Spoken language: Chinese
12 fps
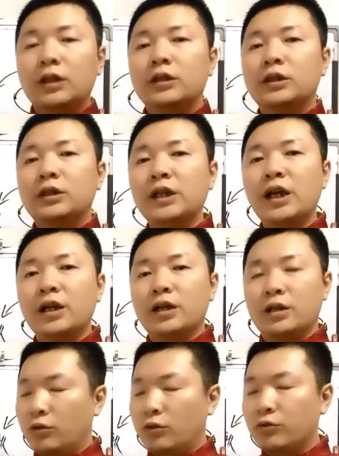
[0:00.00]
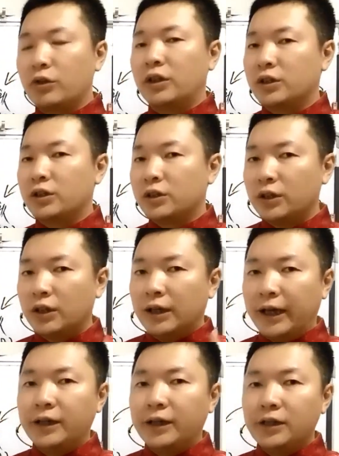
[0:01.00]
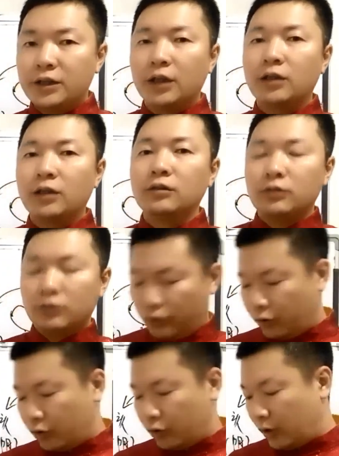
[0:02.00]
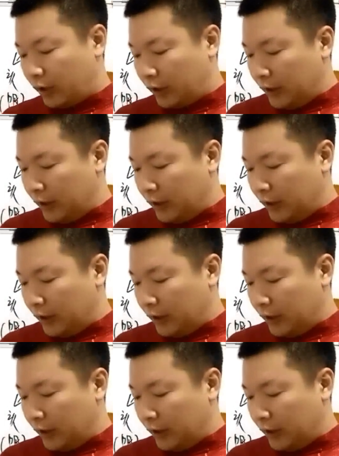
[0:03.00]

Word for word: 第二首选的是连针去水，